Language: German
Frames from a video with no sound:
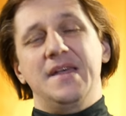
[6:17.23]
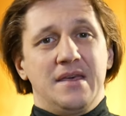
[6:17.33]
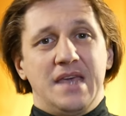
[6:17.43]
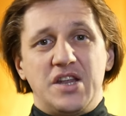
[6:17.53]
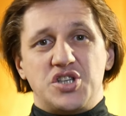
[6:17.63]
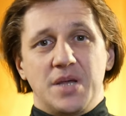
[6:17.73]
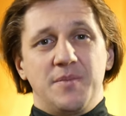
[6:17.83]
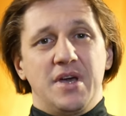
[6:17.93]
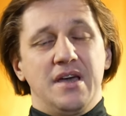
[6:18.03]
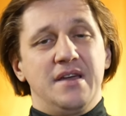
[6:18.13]
Jede
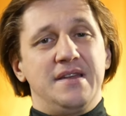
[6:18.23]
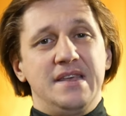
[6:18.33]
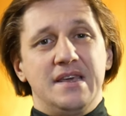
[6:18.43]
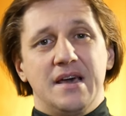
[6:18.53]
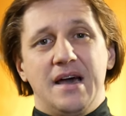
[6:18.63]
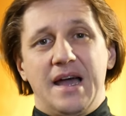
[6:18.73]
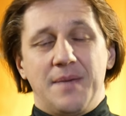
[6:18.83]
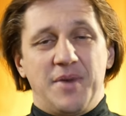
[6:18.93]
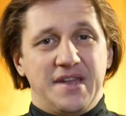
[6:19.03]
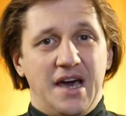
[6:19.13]
Stimme, die einer
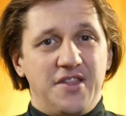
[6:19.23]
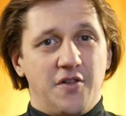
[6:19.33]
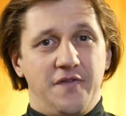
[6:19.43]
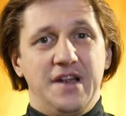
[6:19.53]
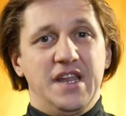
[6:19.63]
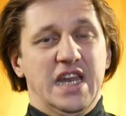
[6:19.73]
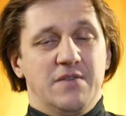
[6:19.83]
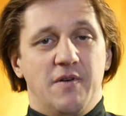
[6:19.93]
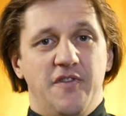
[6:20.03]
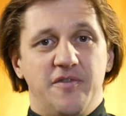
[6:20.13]
Partei zufällt, die nicht
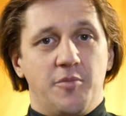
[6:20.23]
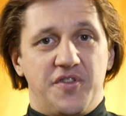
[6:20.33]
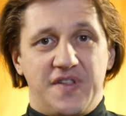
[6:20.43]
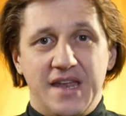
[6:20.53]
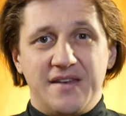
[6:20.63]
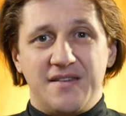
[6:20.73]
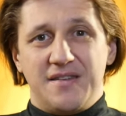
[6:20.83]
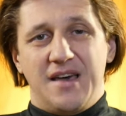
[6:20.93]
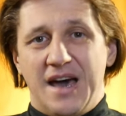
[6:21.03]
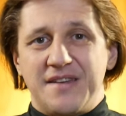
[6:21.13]
über 5%
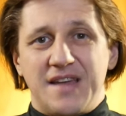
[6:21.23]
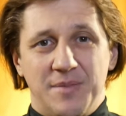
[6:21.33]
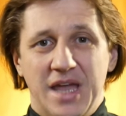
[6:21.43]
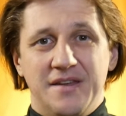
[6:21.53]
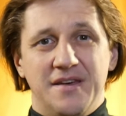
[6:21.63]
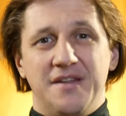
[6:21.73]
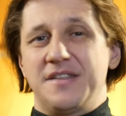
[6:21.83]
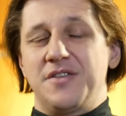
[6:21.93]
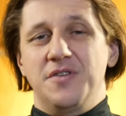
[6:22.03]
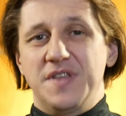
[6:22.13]
hat am Ende, ist
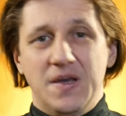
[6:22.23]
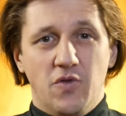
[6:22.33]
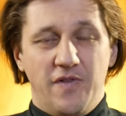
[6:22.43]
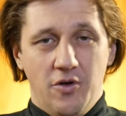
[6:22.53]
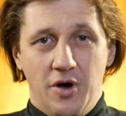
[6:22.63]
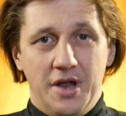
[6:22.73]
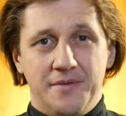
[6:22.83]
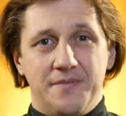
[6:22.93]
natürlich irgendwo verloren.